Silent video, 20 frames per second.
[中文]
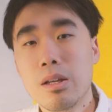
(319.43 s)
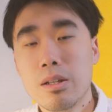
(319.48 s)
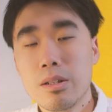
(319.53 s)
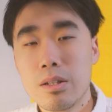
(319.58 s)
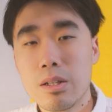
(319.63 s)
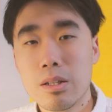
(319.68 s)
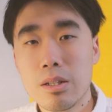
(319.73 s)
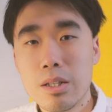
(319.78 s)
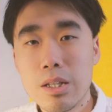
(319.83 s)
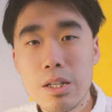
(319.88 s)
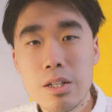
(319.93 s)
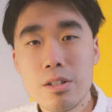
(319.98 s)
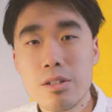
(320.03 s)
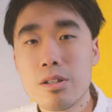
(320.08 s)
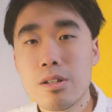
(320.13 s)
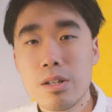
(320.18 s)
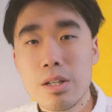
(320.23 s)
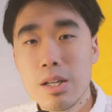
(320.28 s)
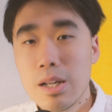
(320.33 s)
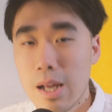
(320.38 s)
你的音
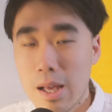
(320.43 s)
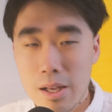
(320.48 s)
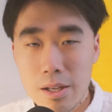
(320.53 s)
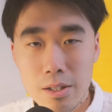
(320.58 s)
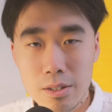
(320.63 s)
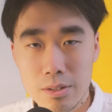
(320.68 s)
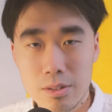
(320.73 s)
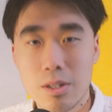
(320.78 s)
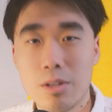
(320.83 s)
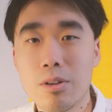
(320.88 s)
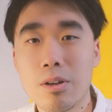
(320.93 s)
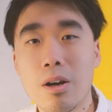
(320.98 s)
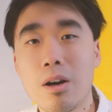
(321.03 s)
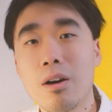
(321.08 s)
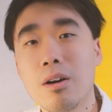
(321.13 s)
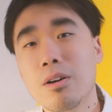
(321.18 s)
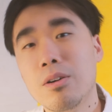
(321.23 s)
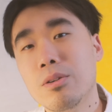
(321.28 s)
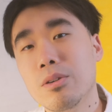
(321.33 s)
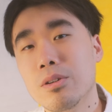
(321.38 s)
质依然很糟
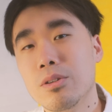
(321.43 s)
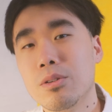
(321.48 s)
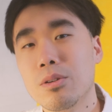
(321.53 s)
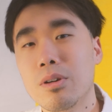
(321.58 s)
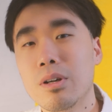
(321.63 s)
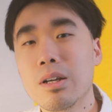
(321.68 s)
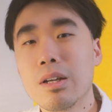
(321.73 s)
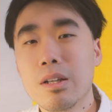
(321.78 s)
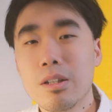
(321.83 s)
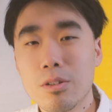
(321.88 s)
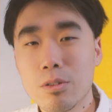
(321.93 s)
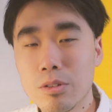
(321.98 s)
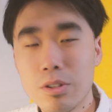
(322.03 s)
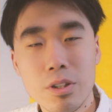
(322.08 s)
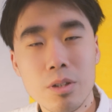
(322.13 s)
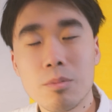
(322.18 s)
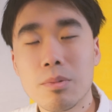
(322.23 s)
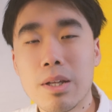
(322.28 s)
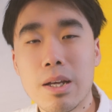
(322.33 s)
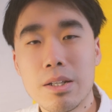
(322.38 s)
糕，或者说都
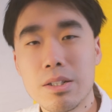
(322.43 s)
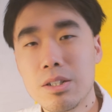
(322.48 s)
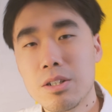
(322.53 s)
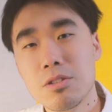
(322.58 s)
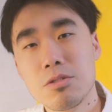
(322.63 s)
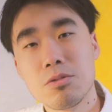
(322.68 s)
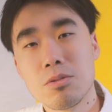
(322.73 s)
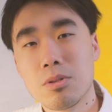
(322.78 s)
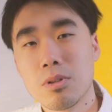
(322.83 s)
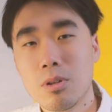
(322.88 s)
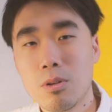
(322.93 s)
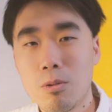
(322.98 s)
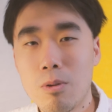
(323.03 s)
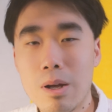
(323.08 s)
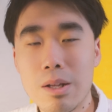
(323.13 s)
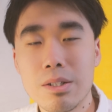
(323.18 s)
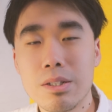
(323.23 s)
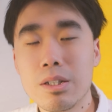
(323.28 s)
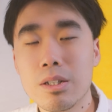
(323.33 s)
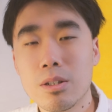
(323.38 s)
听不太清楚，或者
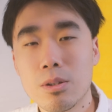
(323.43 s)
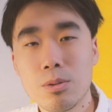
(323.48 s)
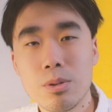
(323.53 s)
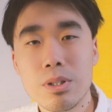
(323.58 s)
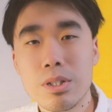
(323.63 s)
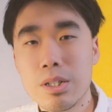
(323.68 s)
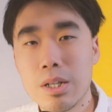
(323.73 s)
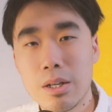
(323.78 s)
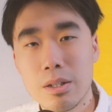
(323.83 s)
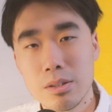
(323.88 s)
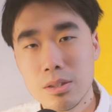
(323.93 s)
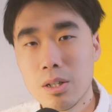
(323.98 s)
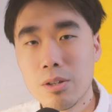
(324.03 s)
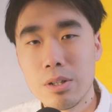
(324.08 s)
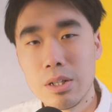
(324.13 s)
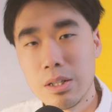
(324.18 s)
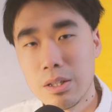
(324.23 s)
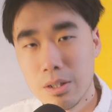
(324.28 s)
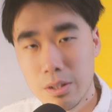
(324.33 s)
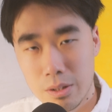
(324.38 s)
环境的混响和噪
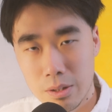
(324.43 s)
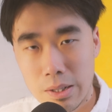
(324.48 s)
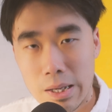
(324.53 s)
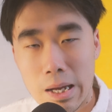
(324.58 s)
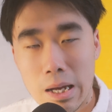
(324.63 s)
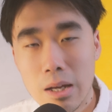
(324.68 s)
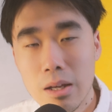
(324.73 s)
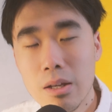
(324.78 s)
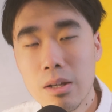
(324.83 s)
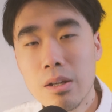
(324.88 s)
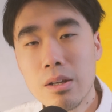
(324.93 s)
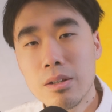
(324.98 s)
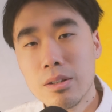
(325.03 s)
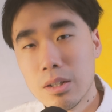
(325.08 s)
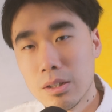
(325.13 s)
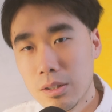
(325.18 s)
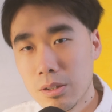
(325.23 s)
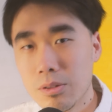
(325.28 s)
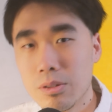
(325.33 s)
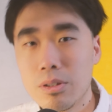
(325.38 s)
音很大，
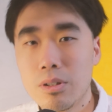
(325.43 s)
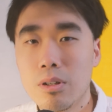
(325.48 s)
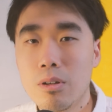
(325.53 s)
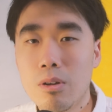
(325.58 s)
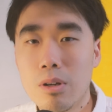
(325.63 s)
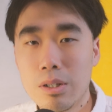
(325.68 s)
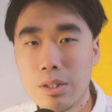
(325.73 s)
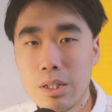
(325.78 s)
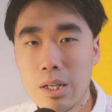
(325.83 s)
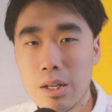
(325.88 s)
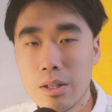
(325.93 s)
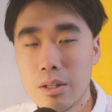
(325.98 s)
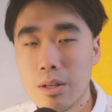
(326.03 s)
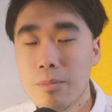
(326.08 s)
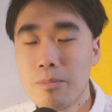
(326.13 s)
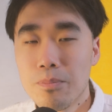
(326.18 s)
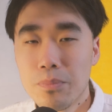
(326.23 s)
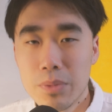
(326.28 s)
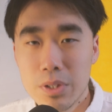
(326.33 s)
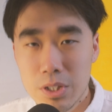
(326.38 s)
像这种情况下呢，
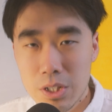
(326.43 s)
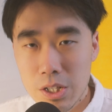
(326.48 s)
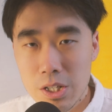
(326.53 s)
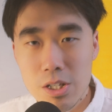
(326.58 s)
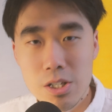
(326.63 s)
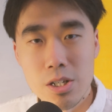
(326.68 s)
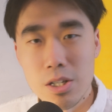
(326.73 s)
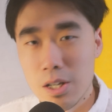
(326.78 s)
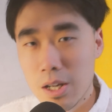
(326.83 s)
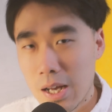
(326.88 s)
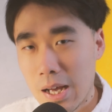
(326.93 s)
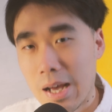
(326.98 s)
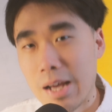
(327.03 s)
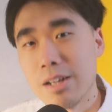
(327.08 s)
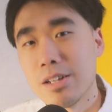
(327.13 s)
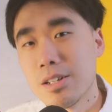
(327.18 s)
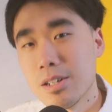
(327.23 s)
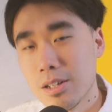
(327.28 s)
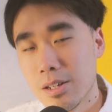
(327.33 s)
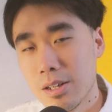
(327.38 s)
其实还
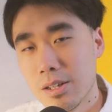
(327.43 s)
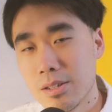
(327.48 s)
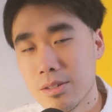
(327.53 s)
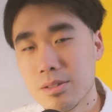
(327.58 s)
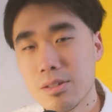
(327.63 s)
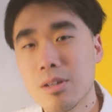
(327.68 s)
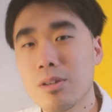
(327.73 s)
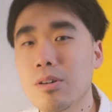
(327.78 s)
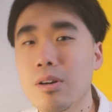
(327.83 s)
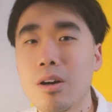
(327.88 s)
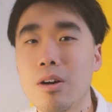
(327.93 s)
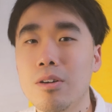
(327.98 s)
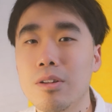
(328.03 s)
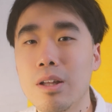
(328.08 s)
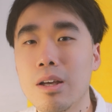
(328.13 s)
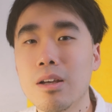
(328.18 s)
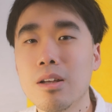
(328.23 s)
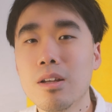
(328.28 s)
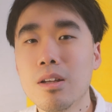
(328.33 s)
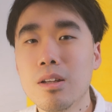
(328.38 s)
是很糟糕
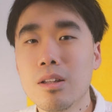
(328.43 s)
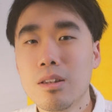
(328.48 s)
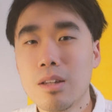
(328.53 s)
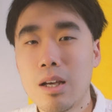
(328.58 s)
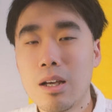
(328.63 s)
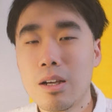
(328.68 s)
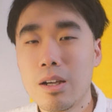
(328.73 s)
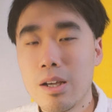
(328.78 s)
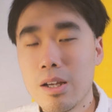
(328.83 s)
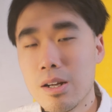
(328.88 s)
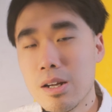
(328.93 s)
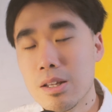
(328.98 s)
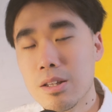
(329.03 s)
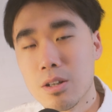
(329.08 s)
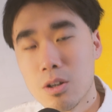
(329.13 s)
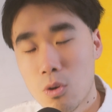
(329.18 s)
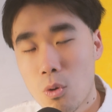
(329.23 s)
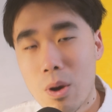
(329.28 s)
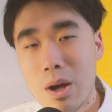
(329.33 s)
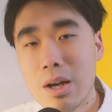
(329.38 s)
的，它给人
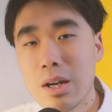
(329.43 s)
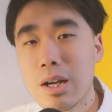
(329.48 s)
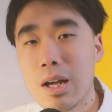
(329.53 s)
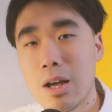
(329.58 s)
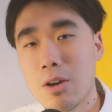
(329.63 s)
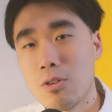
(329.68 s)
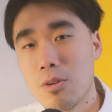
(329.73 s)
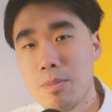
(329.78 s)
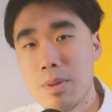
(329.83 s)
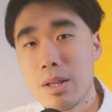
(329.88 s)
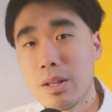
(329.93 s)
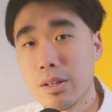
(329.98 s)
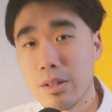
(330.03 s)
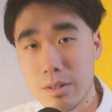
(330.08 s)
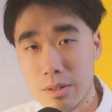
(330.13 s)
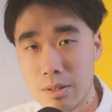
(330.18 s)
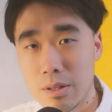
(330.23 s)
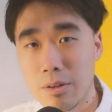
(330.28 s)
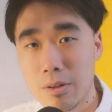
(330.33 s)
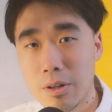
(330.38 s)
的观感会变得
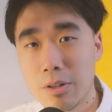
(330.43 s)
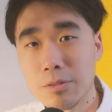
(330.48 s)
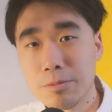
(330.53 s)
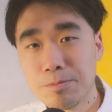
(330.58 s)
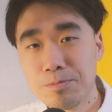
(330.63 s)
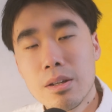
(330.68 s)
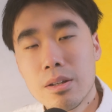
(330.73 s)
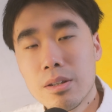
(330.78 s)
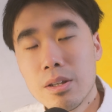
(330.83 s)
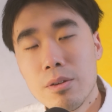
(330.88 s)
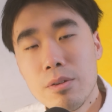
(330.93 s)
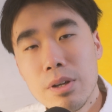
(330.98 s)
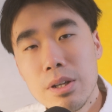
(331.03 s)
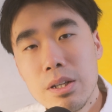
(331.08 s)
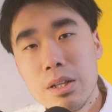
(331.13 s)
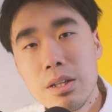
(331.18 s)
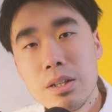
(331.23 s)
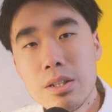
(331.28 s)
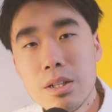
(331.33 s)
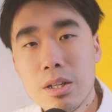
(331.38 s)
很糟糕。
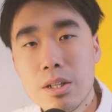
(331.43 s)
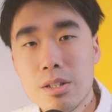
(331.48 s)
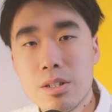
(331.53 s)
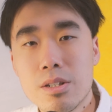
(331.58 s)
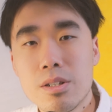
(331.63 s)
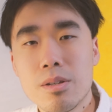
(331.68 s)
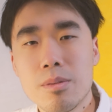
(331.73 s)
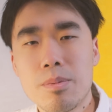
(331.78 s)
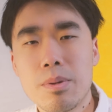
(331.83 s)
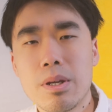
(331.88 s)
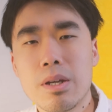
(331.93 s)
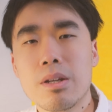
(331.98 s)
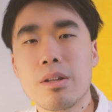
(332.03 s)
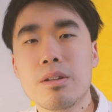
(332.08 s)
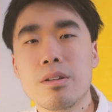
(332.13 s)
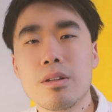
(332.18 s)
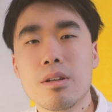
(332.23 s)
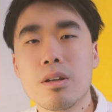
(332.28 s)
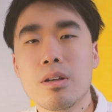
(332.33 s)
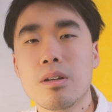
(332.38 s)
ZV1 这个视
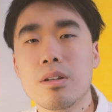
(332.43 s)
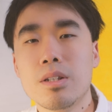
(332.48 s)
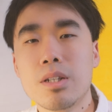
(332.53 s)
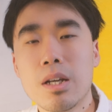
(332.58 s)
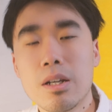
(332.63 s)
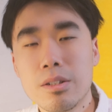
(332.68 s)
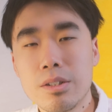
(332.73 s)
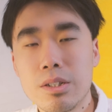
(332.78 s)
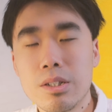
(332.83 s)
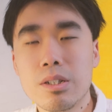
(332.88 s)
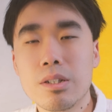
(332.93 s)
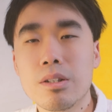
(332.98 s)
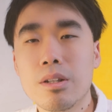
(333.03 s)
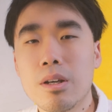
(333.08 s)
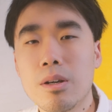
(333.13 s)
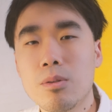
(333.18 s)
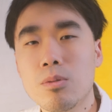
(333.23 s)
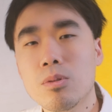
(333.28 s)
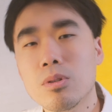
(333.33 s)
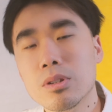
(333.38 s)
频呃相机
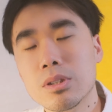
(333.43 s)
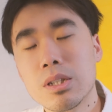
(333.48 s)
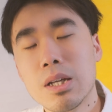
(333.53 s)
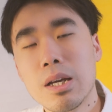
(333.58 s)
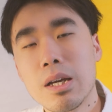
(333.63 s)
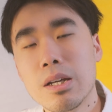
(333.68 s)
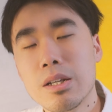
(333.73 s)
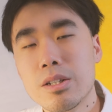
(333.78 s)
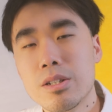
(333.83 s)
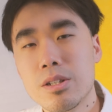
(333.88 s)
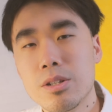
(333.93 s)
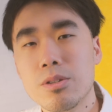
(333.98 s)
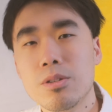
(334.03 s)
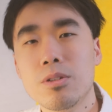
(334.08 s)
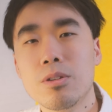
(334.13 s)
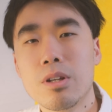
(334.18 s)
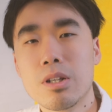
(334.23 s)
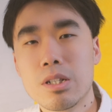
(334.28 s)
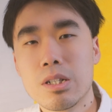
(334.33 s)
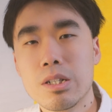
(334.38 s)
呢，我在使用一
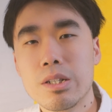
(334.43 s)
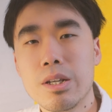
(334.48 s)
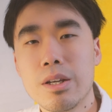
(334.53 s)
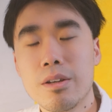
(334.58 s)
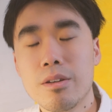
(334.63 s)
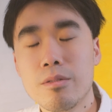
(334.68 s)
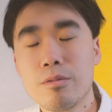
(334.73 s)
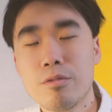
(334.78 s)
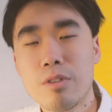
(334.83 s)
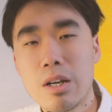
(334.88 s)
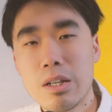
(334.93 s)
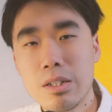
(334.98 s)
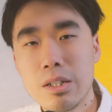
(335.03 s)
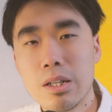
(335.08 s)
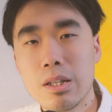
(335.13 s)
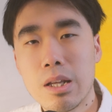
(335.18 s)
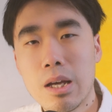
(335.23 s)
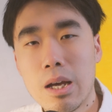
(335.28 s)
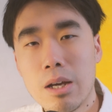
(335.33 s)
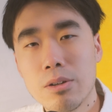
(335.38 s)
段时间，发
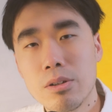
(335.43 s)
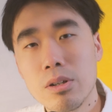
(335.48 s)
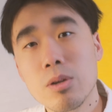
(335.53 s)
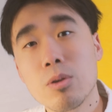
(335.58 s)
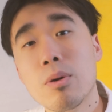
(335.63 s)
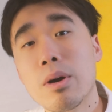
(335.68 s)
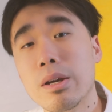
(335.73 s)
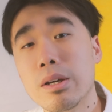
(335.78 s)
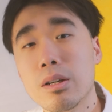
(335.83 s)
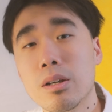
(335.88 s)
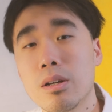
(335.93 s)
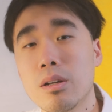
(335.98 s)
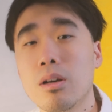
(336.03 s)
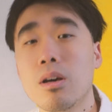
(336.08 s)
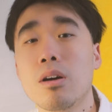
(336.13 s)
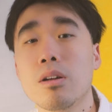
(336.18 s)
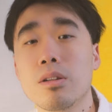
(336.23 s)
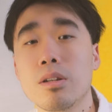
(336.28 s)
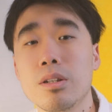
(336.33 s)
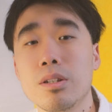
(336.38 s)
现它还有另外一个很
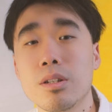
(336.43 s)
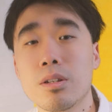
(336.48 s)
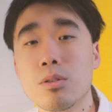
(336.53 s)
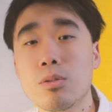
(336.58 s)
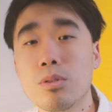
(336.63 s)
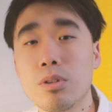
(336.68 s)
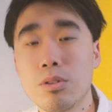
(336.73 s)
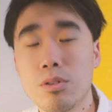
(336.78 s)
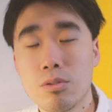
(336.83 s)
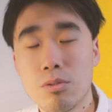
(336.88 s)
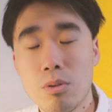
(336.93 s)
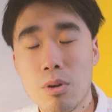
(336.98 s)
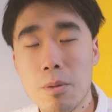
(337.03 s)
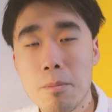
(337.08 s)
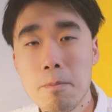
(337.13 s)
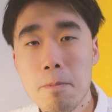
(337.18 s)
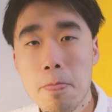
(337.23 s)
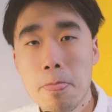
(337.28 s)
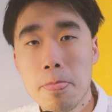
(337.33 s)
好的一些功能，就是说，